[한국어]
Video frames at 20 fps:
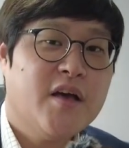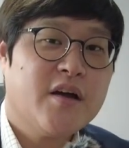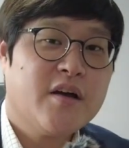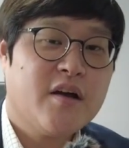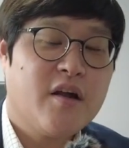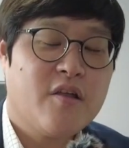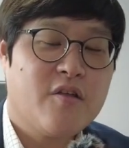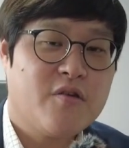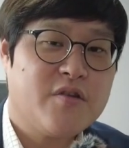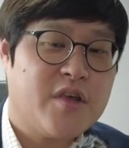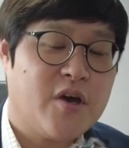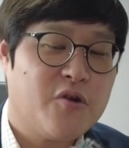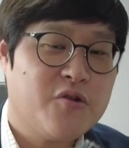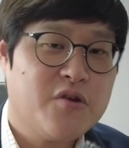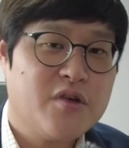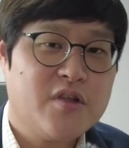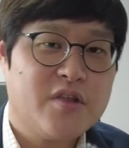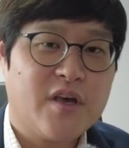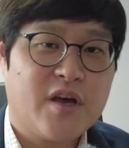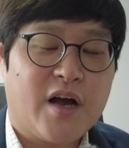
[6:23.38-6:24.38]
그래서
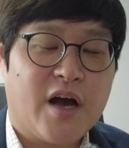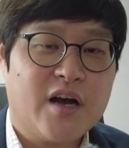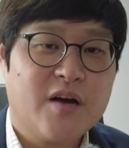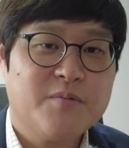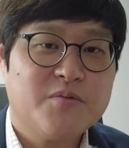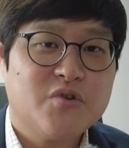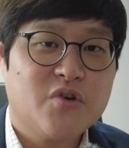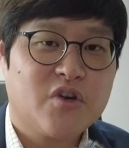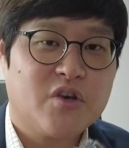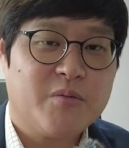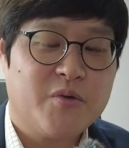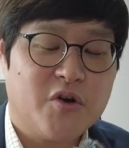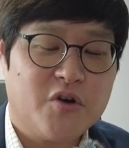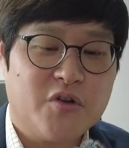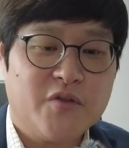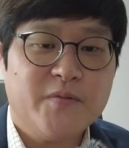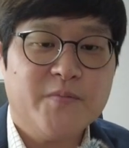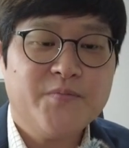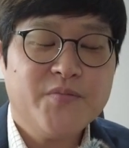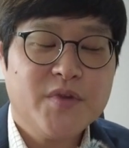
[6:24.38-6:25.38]
저는 이제
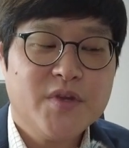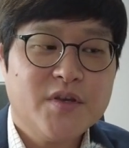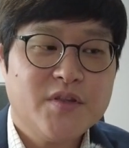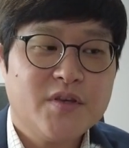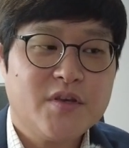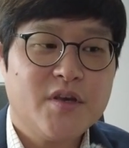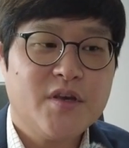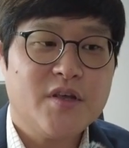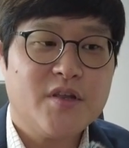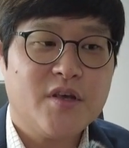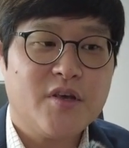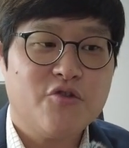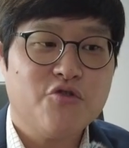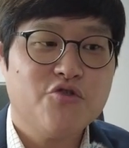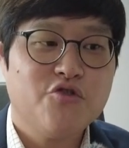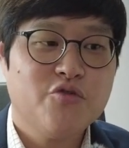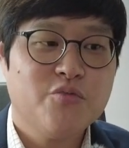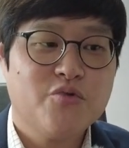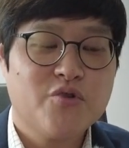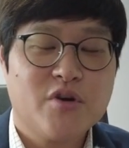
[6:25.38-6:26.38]
가급적이면 특히 이제
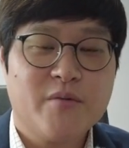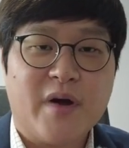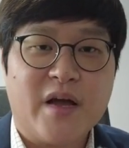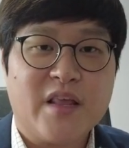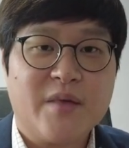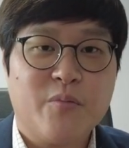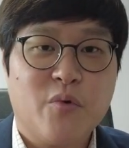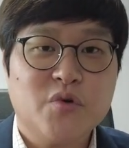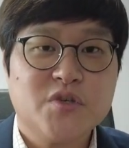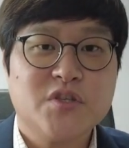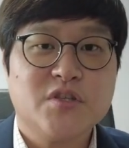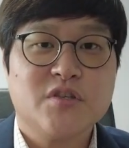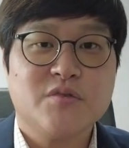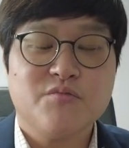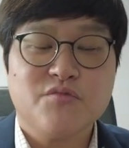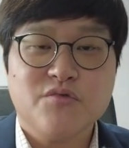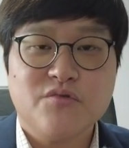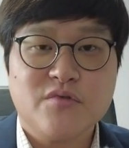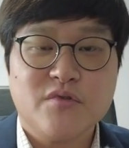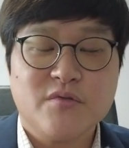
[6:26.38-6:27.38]
유튜브를 많이 보시는
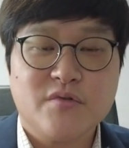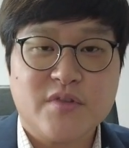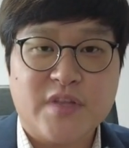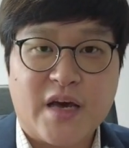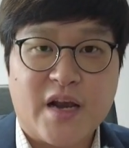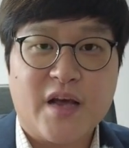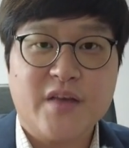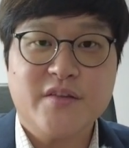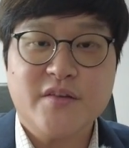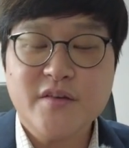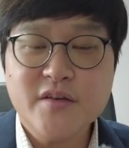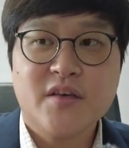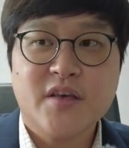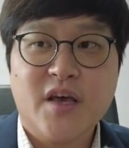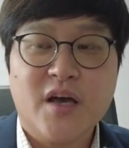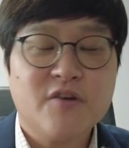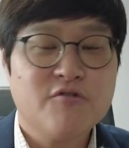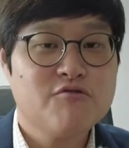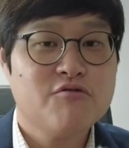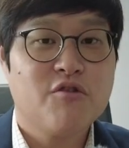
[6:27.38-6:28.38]
분, 나라들, 특히
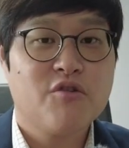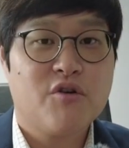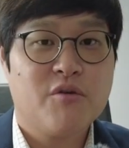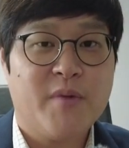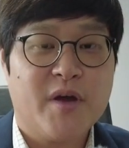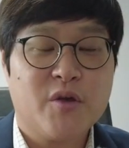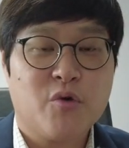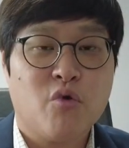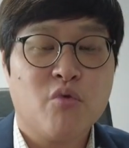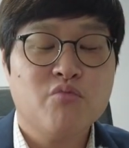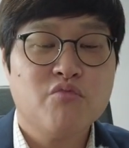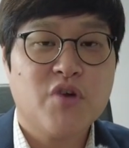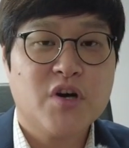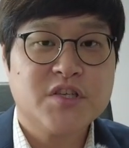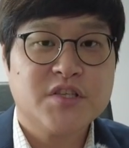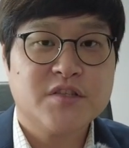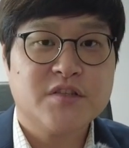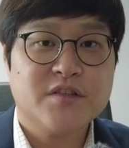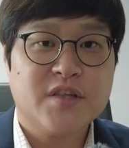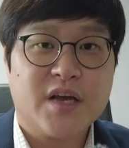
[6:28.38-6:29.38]
한국어를 많이
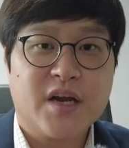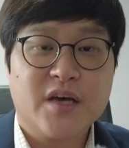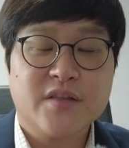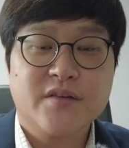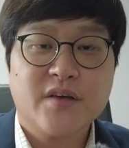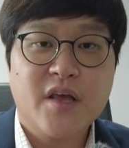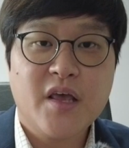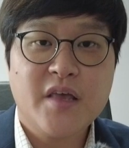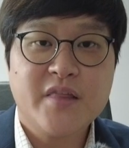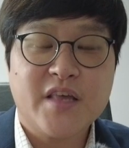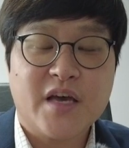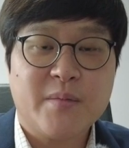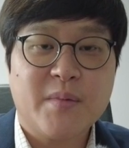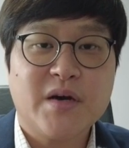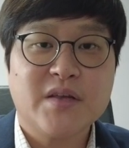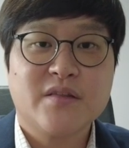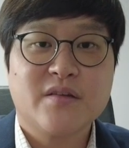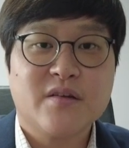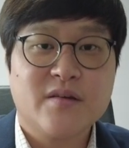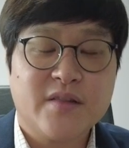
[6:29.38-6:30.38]
공부하시는 나라들의
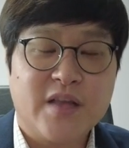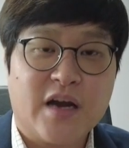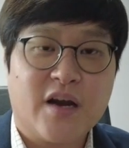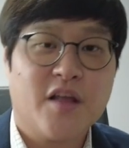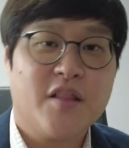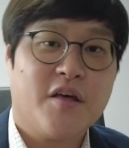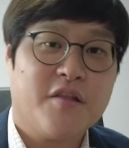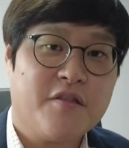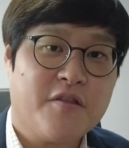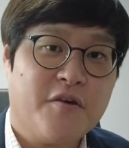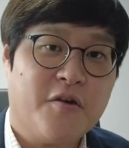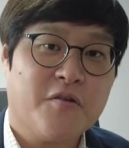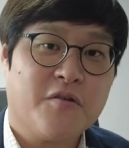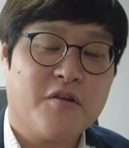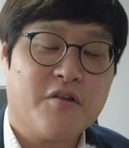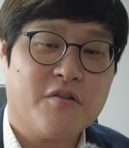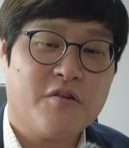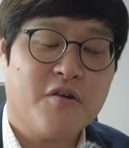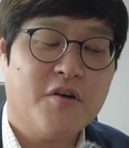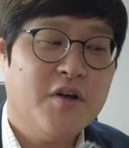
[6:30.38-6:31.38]
자막들을 달아놨어요.
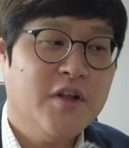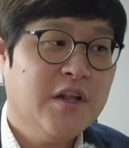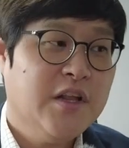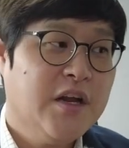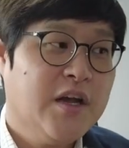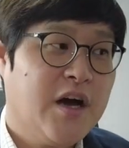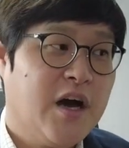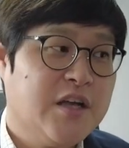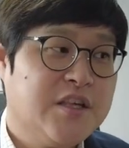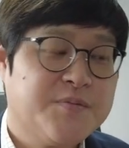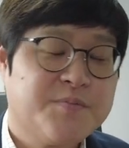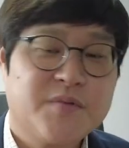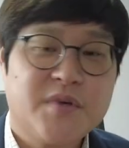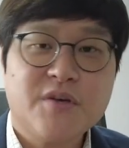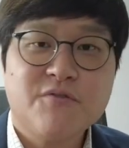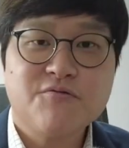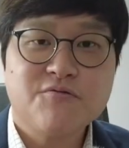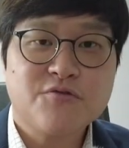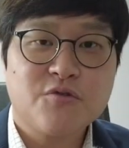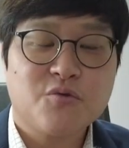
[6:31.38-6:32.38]
그래서 한
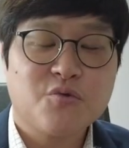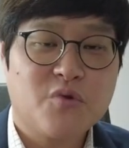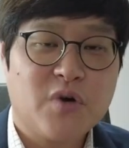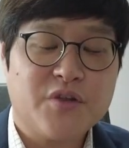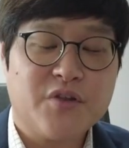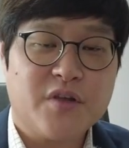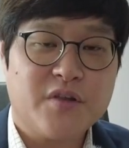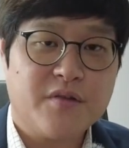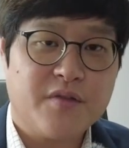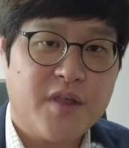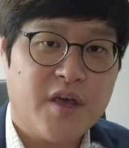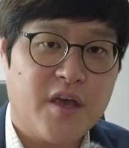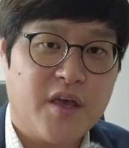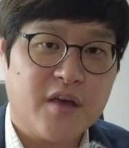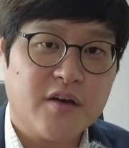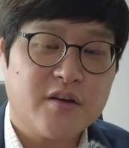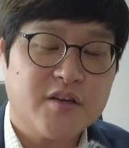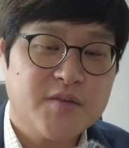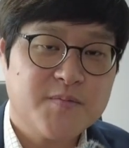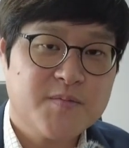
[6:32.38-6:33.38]
10개국 정도가 되는데
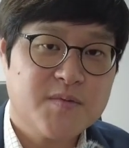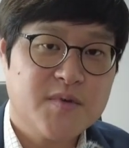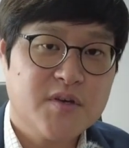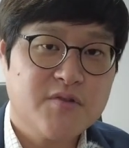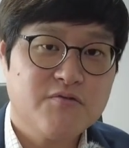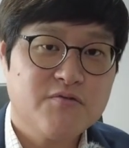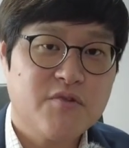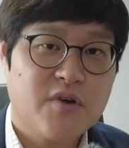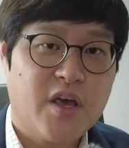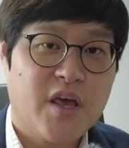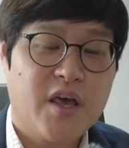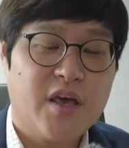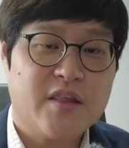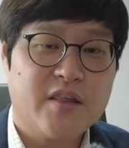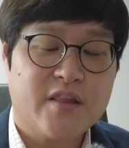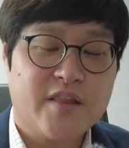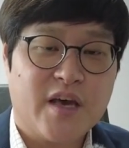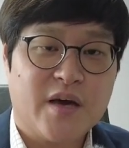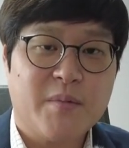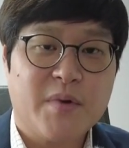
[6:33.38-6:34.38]
그 10개국의
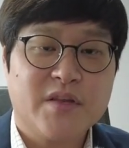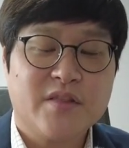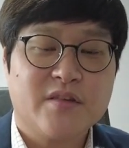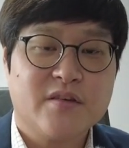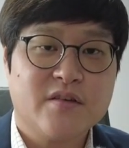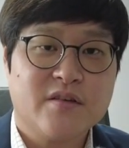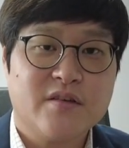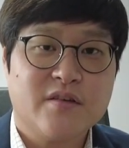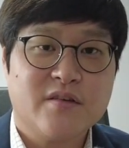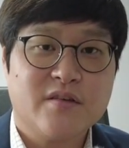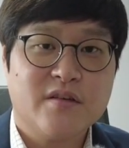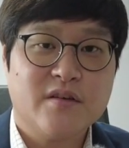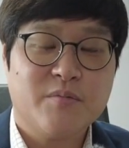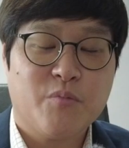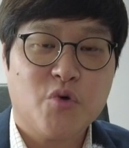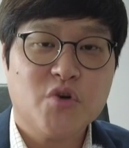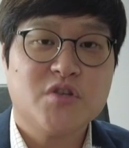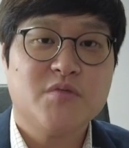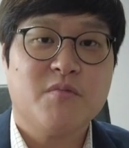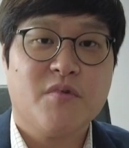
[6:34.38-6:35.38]
이제 자막들을
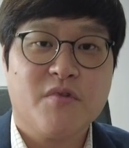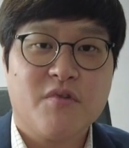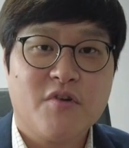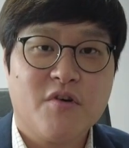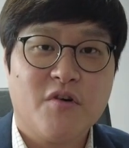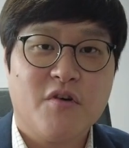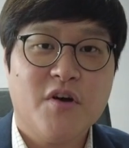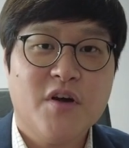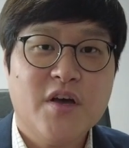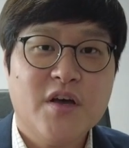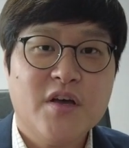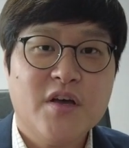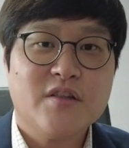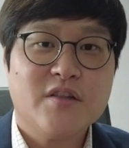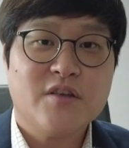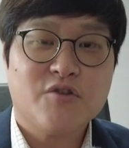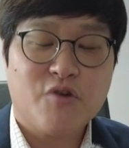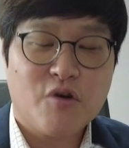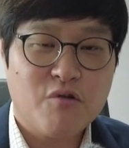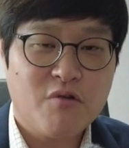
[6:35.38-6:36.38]
보시면서
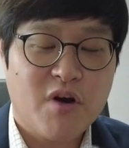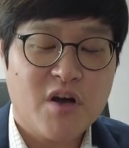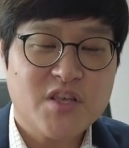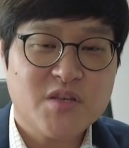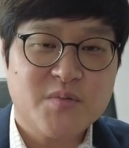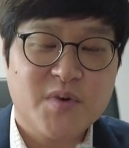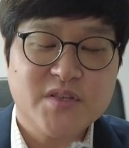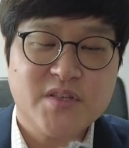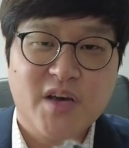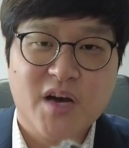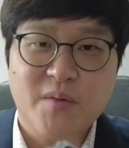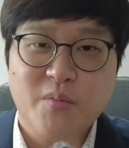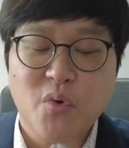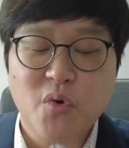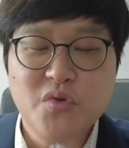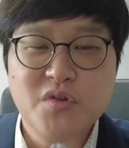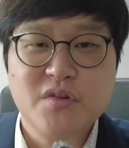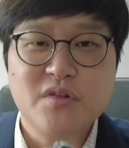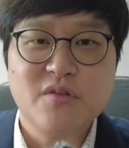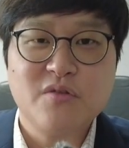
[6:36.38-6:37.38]
죄송하지만 제가
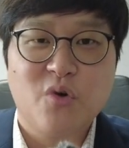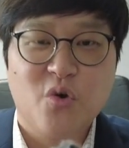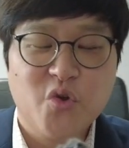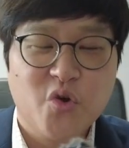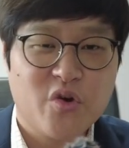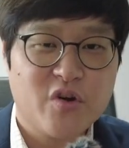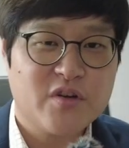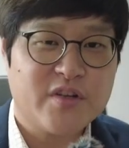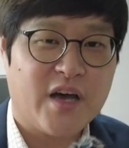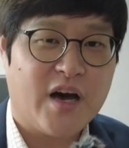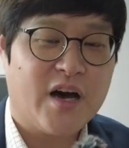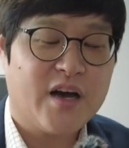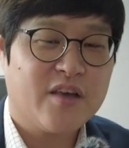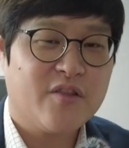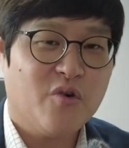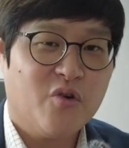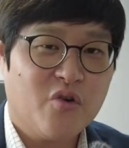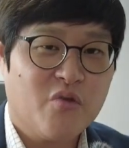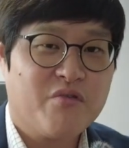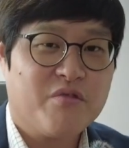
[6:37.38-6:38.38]
모든 언어를 다 하긴
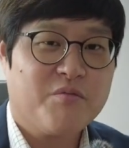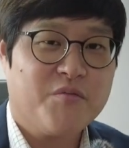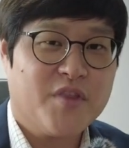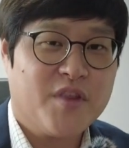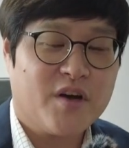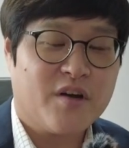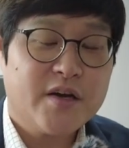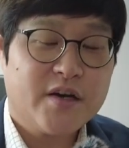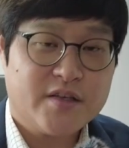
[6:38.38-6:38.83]
어렵습니다.